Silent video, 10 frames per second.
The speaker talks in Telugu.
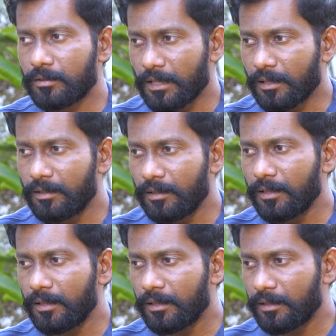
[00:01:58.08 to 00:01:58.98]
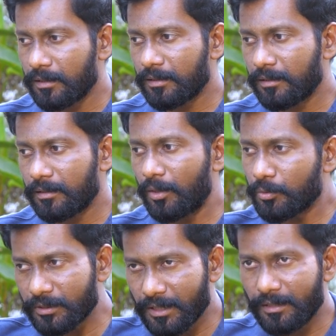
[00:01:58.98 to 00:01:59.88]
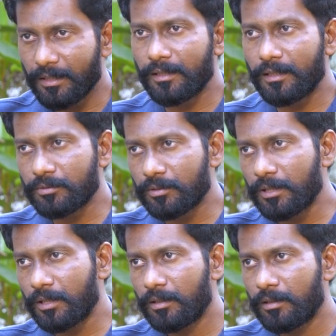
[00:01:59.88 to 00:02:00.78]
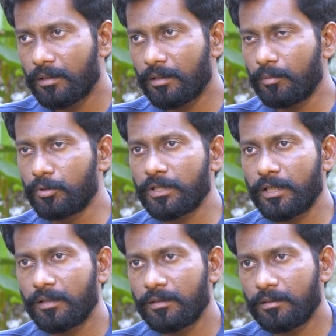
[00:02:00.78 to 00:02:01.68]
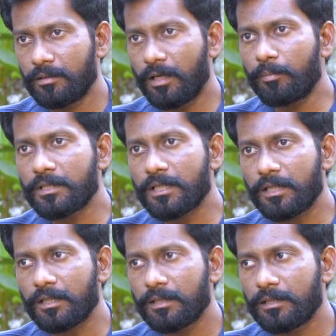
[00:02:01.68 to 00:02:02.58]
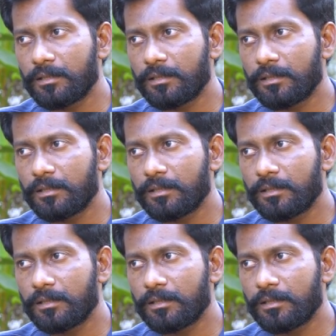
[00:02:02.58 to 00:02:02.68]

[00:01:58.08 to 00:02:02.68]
సెకండ్ డే నడుస్తున్నారండి ఎలా నడుస్తుంటే బుచ్చే అని పిలిచారండి